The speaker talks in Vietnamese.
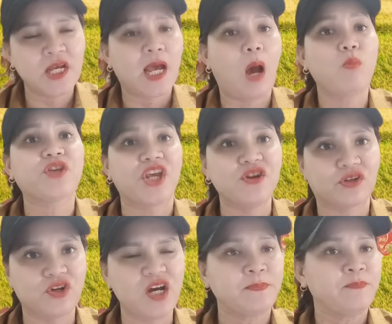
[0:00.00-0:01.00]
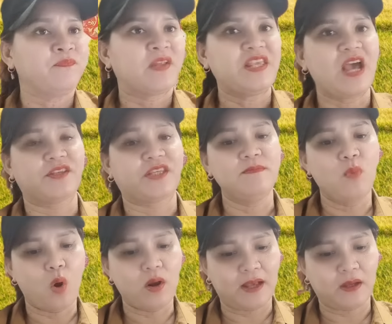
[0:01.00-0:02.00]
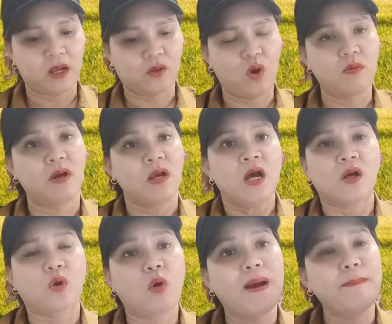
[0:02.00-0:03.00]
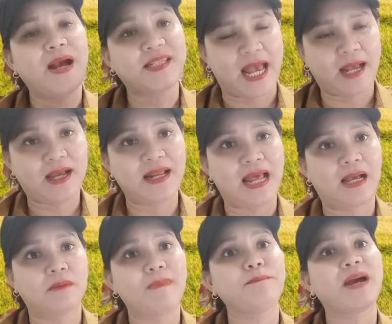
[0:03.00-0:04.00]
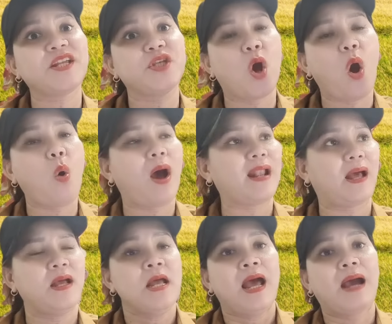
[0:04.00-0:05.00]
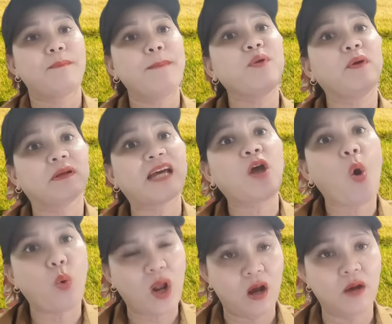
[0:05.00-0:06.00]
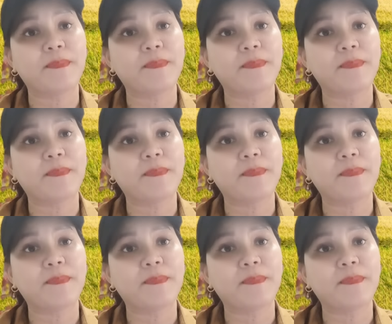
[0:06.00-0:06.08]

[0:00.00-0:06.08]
không có chị được nữa bây giờ chỉ mua là con con mắm cái sặc hay là mắm cái vô hay là ăn mắm cá thu đó ở ừ,